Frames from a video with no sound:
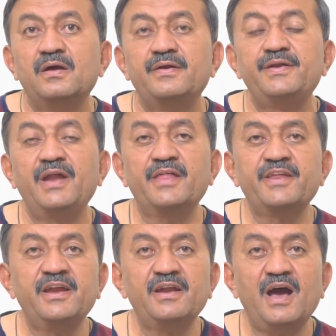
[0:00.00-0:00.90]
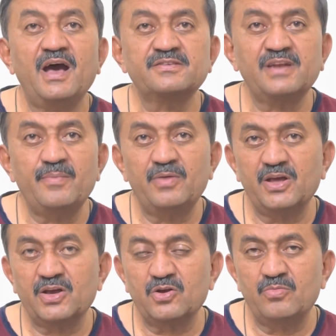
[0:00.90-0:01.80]
नादरीन
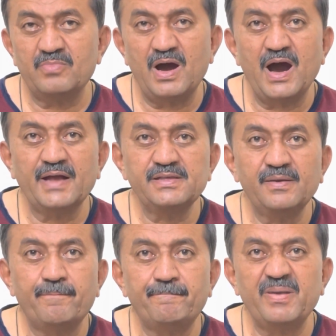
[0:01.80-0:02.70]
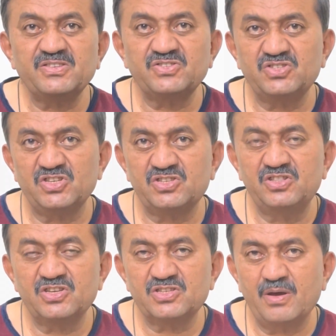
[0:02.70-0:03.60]
असलकुम आज 25
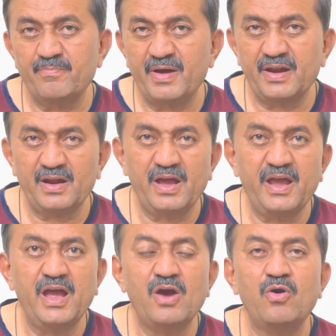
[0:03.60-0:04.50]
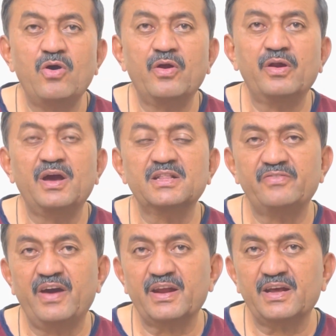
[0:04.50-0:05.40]
दिसंबर है और
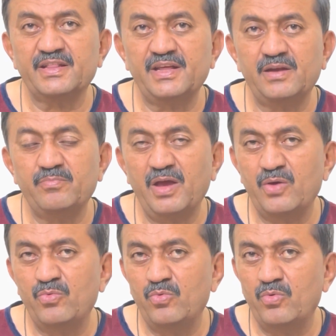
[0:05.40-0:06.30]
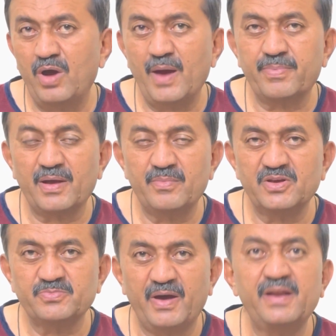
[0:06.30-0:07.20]
अतवार का दिन मैं हूं आपका
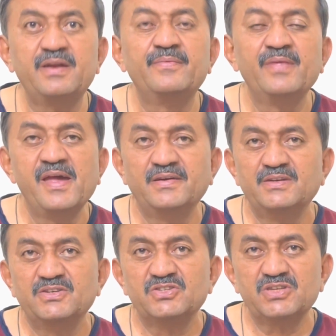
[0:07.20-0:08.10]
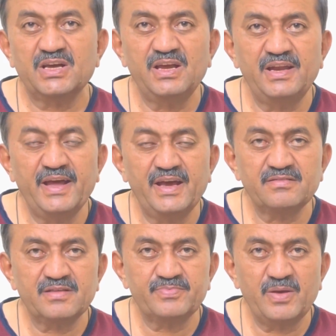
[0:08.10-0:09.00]
मेज़बान शकील नायक
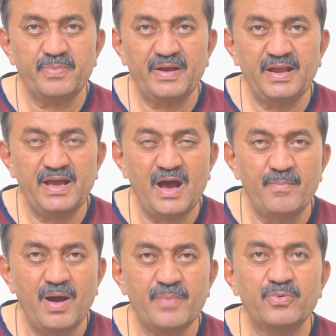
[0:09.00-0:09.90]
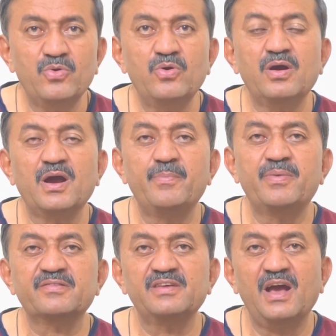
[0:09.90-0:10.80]
सबसे पहले हम आपको
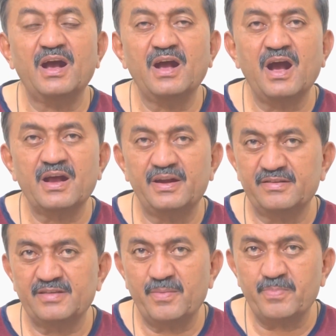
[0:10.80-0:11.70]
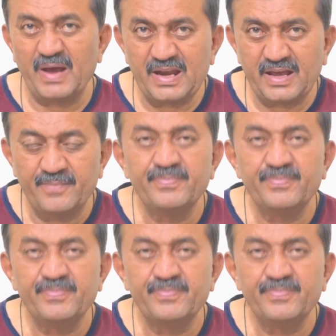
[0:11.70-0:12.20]
खबर से आगाह करने से पहले